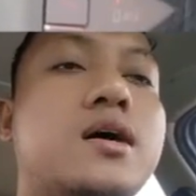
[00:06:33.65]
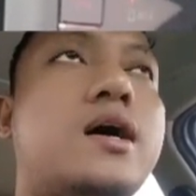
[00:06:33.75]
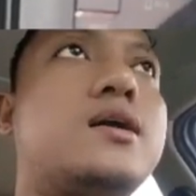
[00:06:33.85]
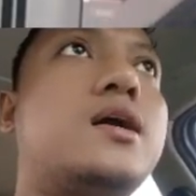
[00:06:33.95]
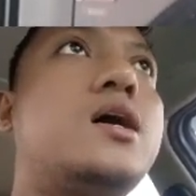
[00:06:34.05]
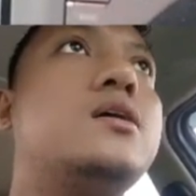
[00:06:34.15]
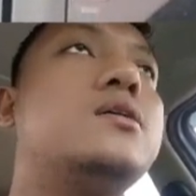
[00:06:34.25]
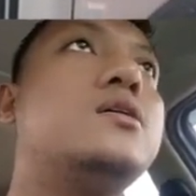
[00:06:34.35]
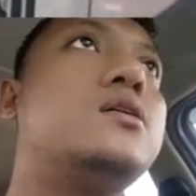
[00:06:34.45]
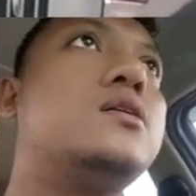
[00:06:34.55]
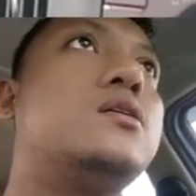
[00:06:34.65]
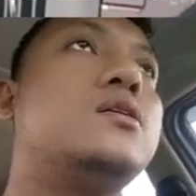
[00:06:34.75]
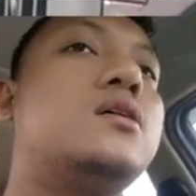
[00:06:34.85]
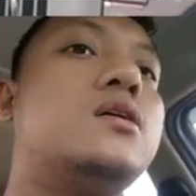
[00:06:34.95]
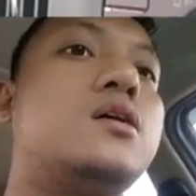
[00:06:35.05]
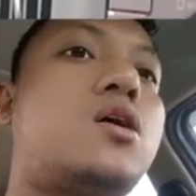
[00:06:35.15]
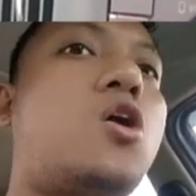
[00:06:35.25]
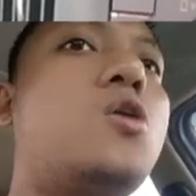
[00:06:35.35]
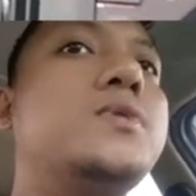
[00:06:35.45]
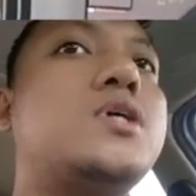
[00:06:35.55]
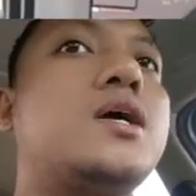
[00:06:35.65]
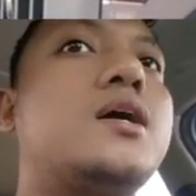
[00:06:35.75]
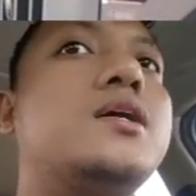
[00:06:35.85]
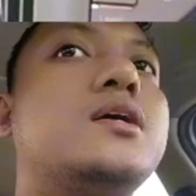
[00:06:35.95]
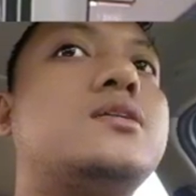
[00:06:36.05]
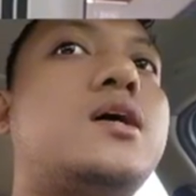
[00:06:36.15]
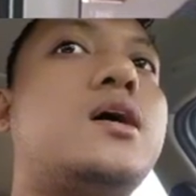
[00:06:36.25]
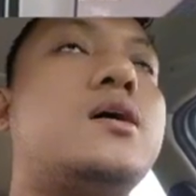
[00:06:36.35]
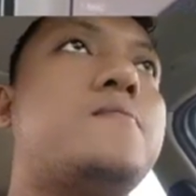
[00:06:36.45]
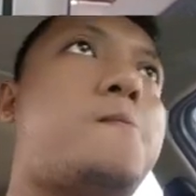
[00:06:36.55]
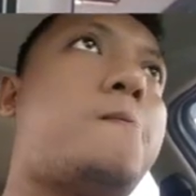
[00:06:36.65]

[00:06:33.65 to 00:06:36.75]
Karena kalau misalkan kita